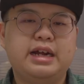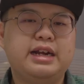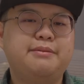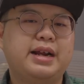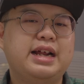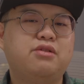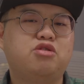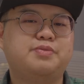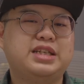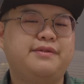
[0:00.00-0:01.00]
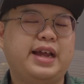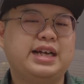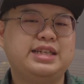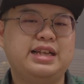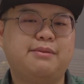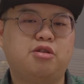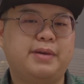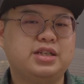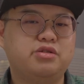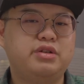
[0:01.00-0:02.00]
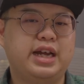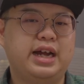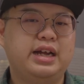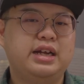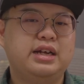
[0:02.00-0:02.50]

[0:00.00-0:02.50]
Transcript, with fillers: Dimana untuk spesifikasi dapur pacunya,